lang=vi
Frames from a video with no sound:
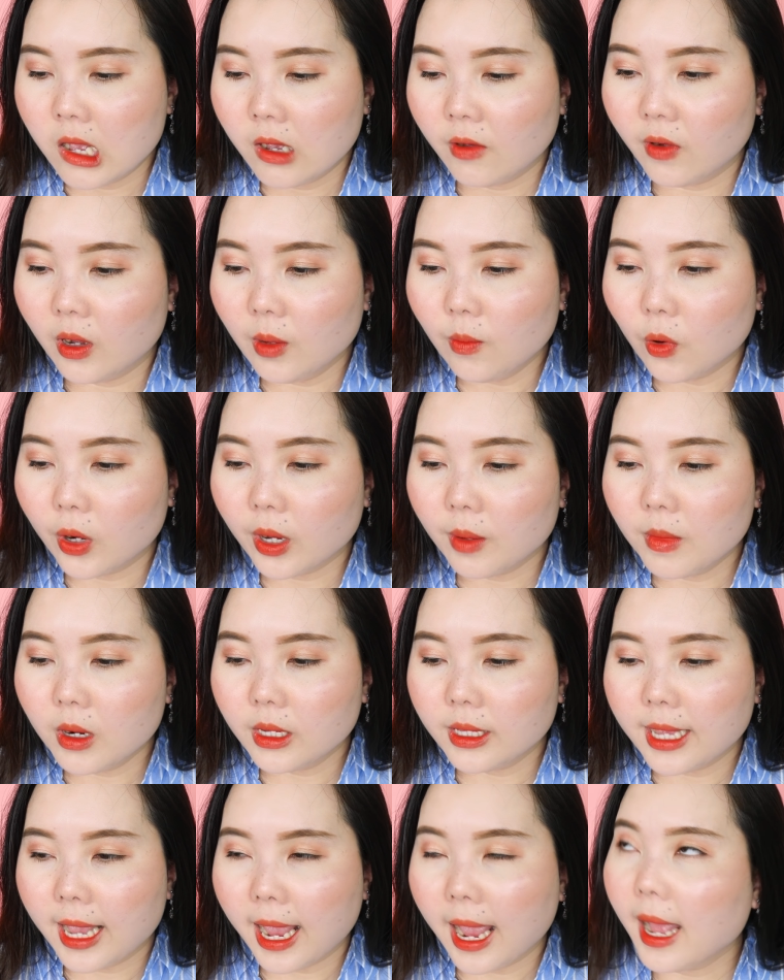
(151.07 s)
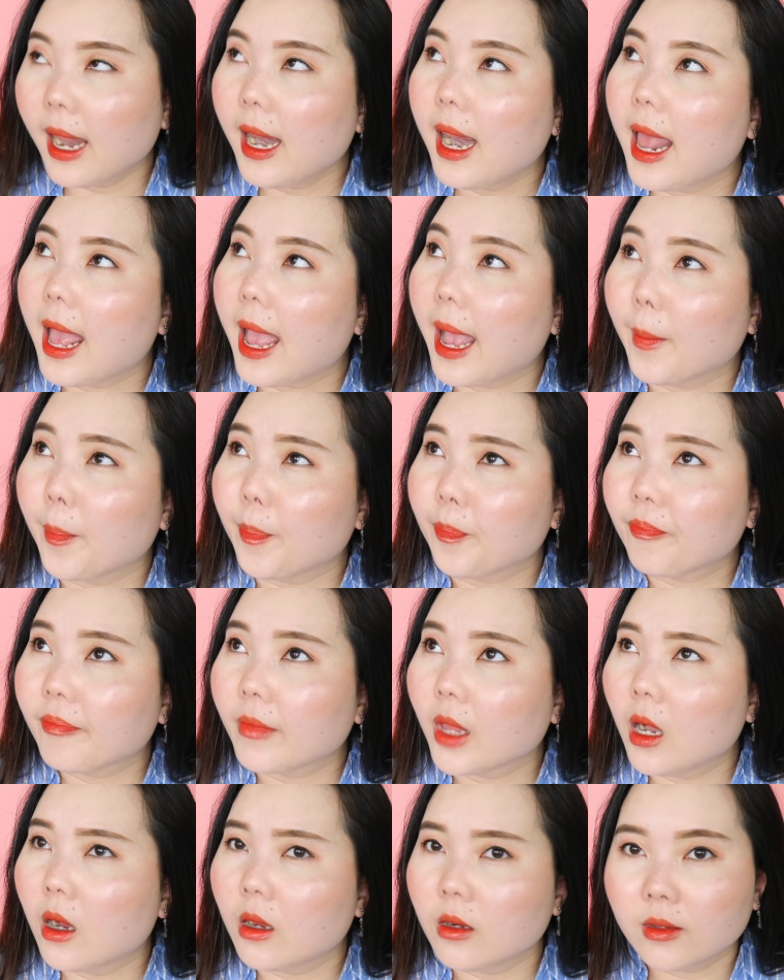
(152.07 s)
với một cái mức giá là
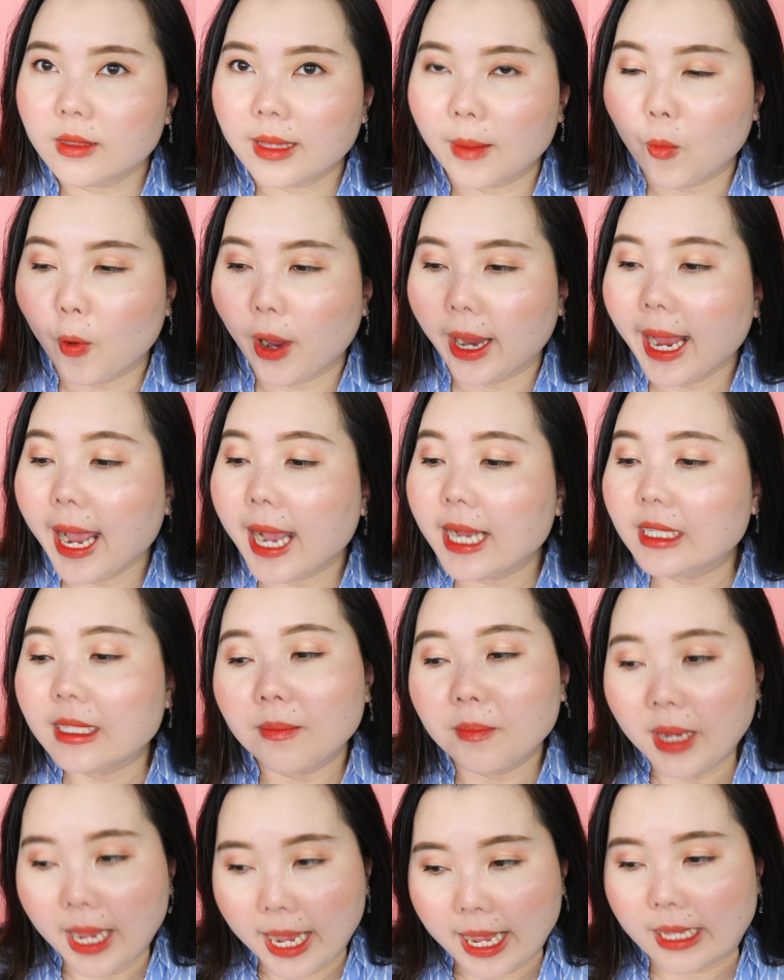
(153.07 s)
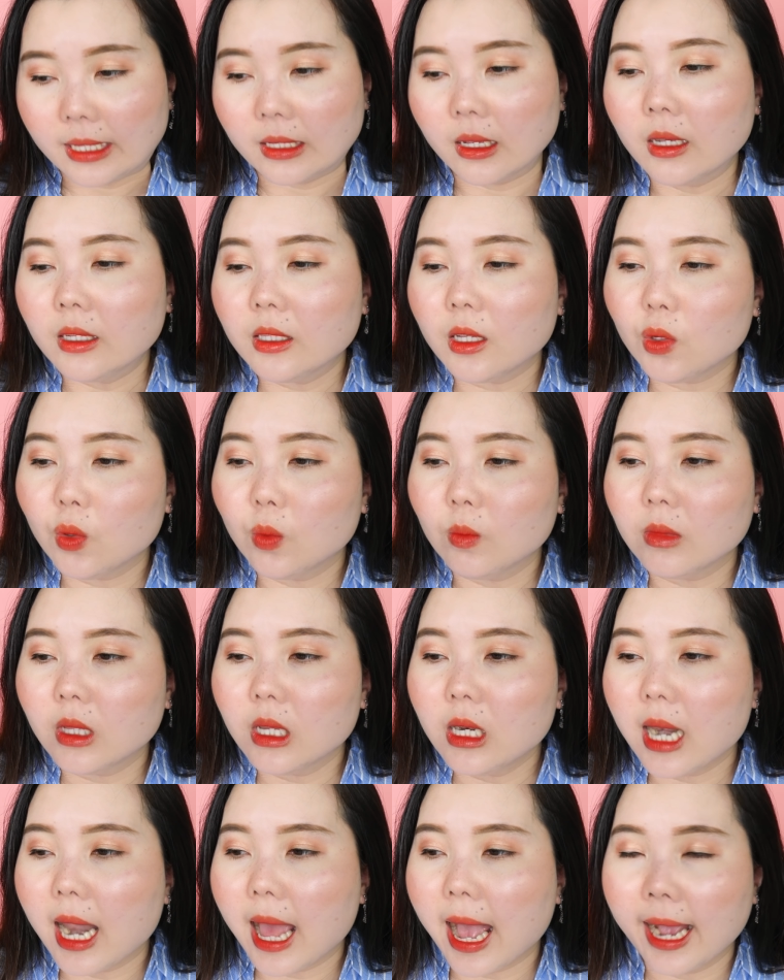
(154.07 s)
hình như tầm khoảng 200 ngàn cho dung
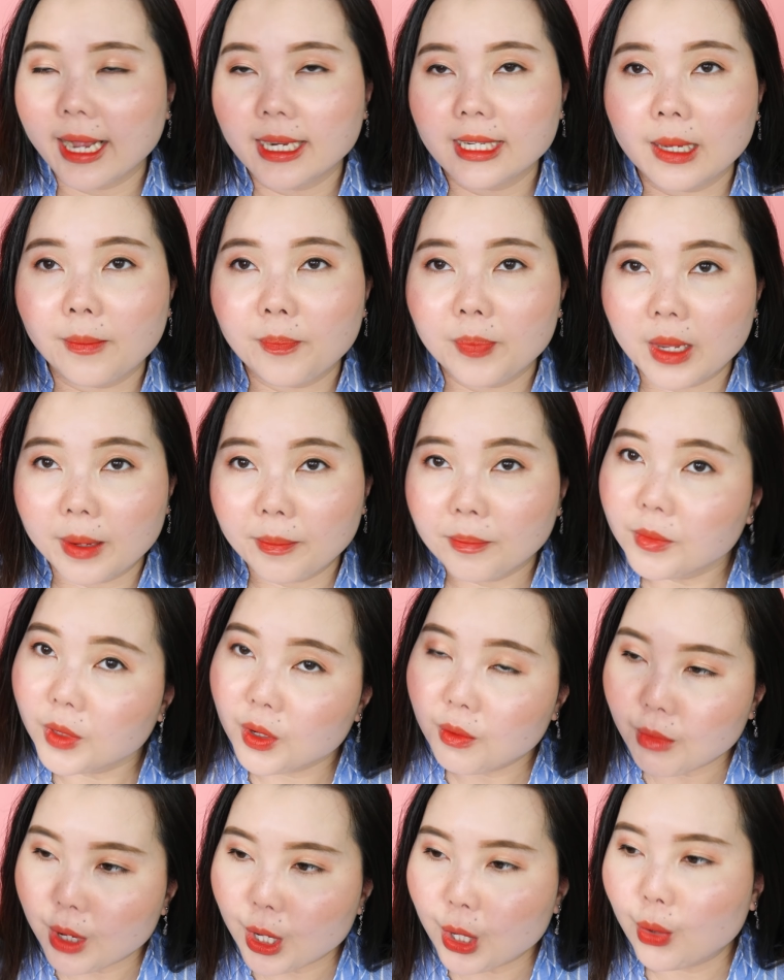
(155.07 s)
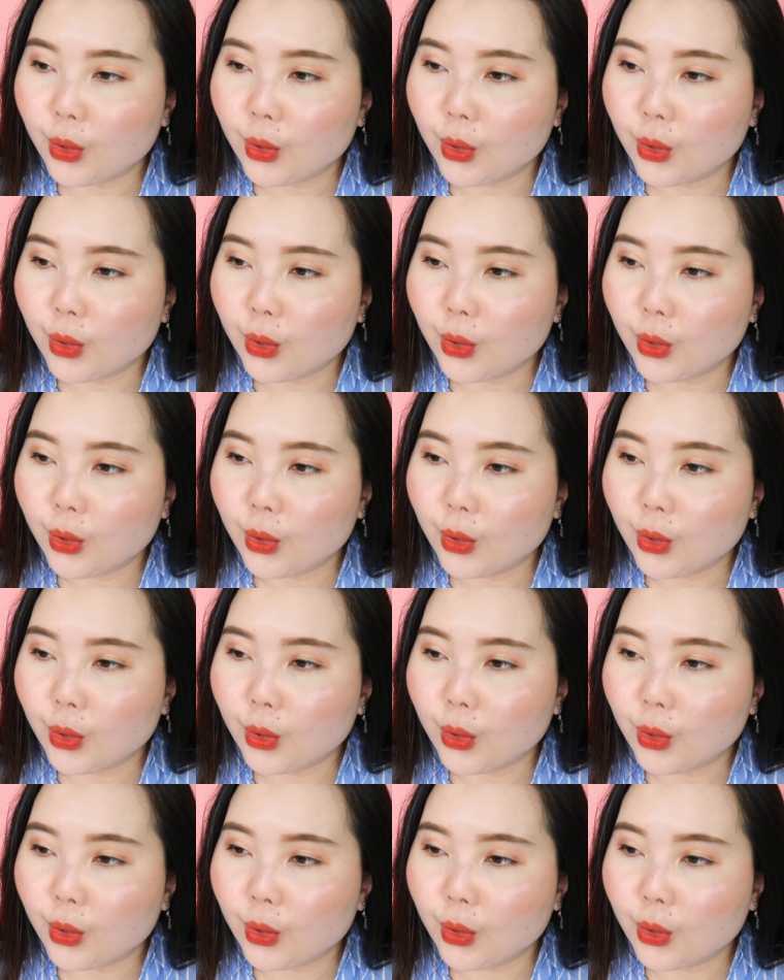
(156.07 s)
tích là 250 ml